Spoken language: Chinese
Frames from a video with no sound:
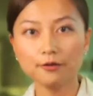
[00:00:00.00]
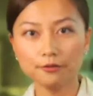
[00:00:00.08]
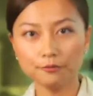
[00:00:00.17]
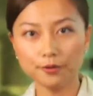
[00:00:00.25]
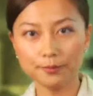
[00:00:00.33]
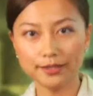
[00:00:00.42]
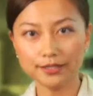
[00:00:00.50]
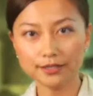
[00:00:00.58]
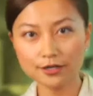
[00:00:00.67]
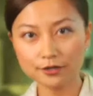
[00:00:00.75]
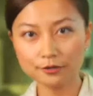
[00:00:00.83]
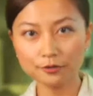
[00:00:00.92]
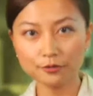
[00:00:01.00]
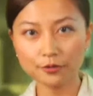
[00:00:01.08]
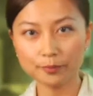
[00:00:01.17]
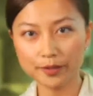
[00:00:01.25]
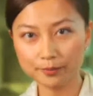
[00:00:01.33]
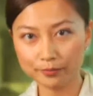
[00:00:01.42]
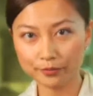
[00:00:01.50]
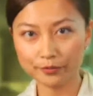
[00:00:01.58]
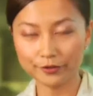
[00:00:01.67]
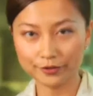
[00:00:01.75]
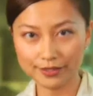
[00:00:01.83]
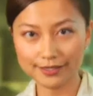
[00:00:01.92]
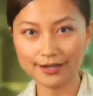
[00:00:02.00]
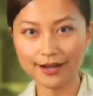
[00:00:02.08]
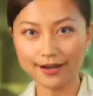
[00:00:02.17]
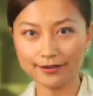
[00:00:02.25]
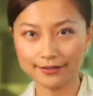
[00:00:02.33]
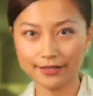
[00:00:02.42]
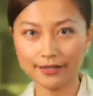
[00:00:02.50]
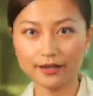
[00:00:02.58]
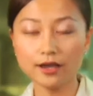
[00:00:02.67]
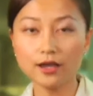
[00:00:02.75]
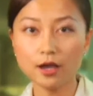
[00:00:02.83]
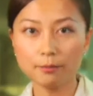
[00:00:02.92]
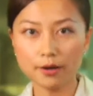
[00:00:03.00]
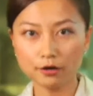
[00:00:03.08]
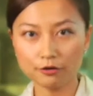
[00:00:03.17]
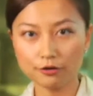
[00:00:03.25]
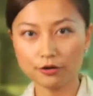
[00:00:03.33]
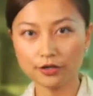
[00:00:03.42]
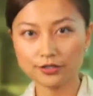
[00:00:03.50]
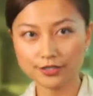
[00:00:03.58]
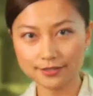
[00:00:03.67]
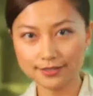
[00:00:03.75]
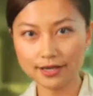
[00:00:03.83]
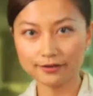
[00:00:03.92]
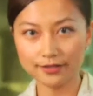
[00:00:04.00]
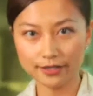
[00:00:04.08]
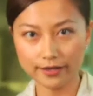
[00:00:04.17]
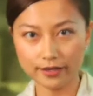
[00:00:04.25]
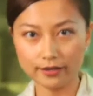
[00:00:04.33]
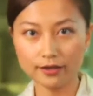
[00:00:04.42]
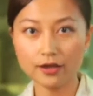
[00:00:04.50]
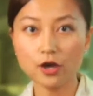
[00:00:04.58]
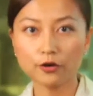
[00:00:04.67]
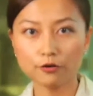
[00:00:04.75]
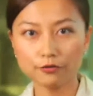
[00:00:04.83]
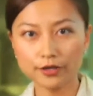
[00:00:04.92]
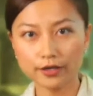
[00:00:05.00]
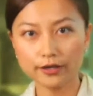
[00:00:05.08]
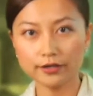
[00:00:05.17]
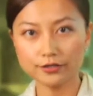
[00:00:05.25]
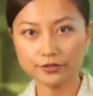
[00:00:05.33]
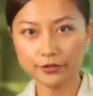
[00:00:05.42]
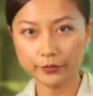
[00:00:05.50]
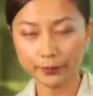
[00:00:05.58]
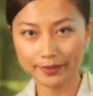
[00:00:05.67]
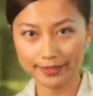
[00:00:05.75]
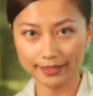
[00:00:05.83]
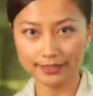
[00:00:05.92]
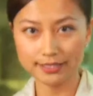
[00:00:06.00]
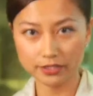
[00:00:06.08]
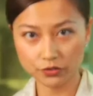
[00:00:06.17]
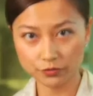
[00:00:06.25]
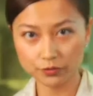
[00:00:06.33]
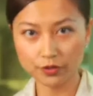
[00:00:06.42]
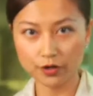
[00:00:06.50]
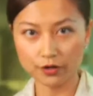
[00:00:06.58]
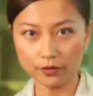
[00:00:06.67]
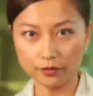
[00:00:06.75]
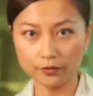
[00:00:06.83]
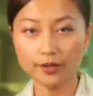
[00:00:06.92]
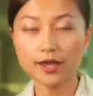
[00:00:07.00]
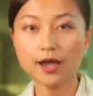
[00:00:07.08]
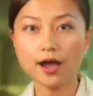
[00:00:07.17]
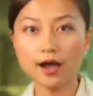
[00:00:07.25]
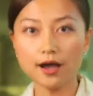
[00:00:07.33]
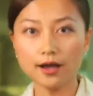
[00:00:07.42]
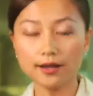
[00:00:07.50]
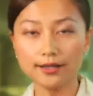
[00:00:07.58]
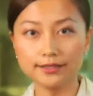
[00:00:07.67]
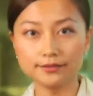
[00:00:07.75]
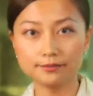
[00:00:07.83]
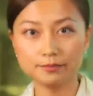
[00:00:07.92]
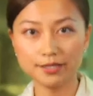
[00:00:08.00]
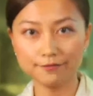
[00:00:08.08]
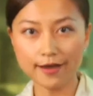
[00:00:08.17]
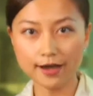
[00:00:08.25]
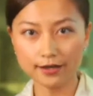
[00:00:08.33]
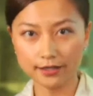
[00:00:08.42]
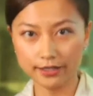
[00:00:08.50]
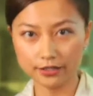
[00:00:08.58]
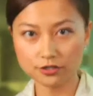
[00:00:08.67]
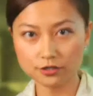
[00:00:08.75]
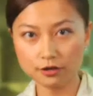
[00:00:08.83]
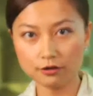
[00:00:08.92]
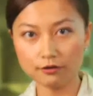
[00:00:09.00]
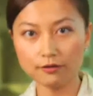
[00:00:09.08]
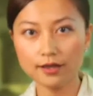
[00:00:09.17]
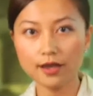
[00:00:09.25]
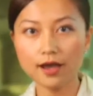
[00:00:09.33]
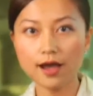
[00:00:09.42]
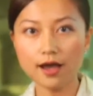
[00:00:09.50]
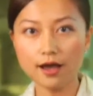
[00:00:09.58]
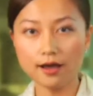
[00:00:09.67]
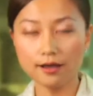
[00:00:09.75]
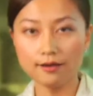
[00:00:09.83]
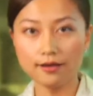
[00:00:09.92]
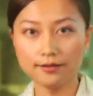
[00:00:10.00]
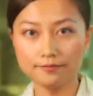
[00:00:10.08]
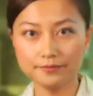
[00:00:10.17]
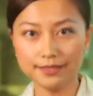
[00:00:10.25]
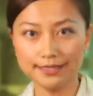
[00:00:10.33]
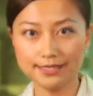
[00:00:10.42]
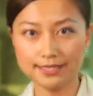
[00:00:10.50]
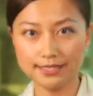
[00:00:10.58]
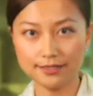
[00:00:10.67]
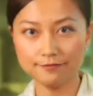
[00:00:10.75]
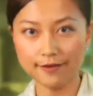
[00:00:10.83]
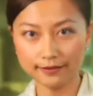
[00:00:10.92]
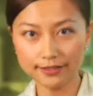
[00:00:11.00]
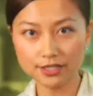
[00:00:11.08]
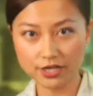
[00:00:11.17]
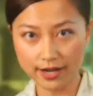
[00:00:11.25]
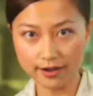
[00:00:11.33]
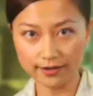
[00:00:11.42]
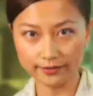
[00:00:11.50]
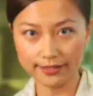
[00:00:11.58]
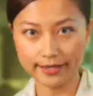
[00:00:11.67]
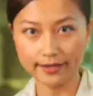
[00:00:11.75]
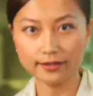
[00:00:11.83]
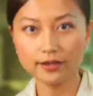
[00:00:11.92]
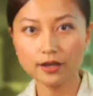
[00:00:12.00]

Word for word: 我们的客户遍布于各个行业，包括制造业。工业和日用品进出口，呃，批发和零售，呃，以及房地产行业，